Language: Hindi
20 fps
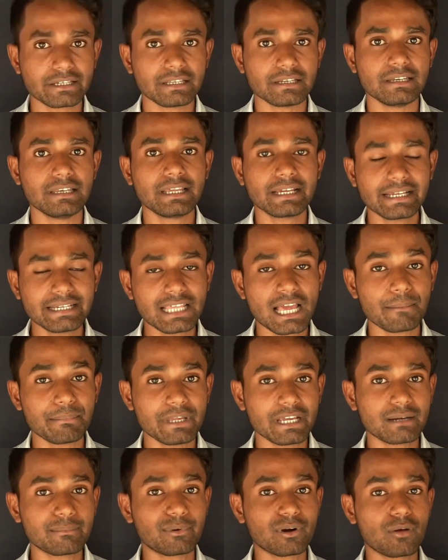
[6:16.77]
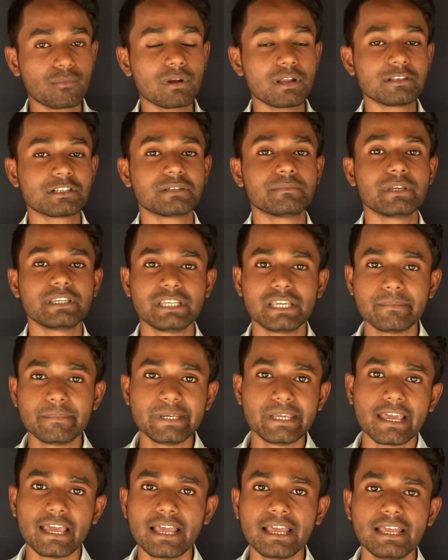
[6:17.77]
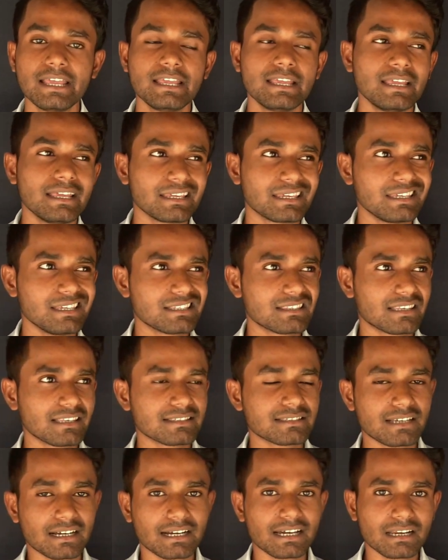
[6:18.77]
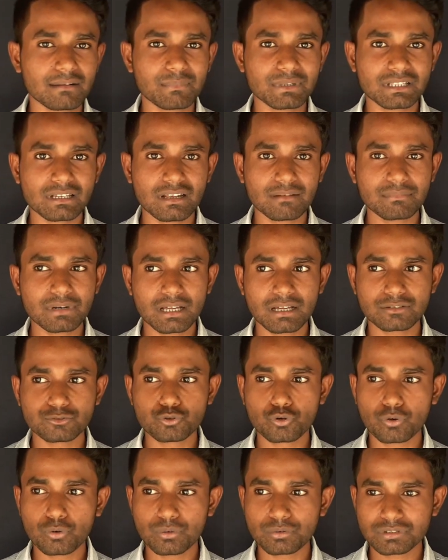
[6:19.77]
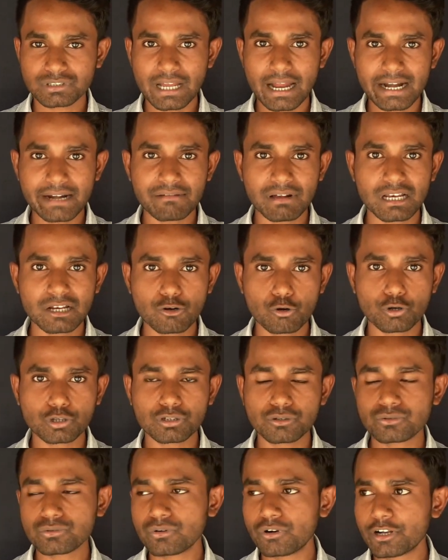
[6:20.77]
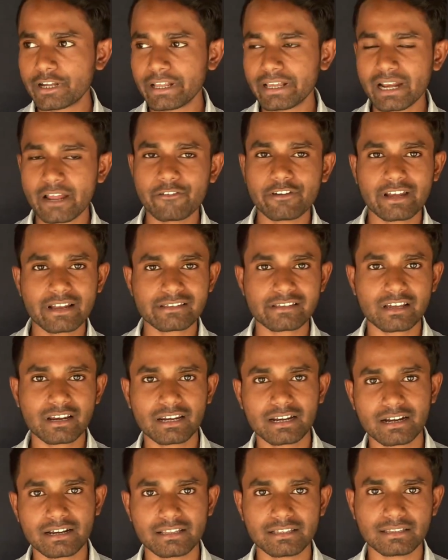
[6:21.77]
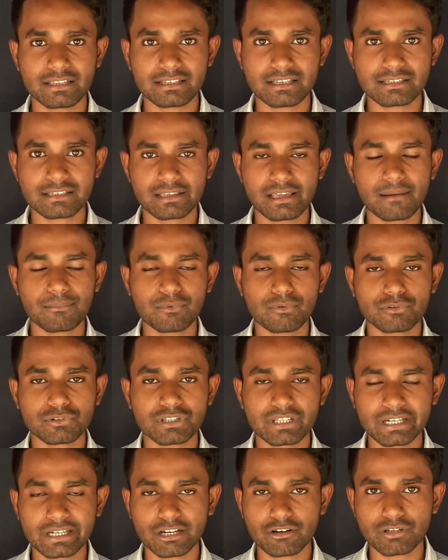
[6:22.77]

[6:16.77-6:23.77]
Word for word: की लेकिन यहाँ पे एक प्रॉब्लम इसमें ये भी है कि इसके शकल मतलब ना जो साइड वाले लोग होते हैं उसको टेरा वेरा शकल कर देता है जैसे कि आप लोग देख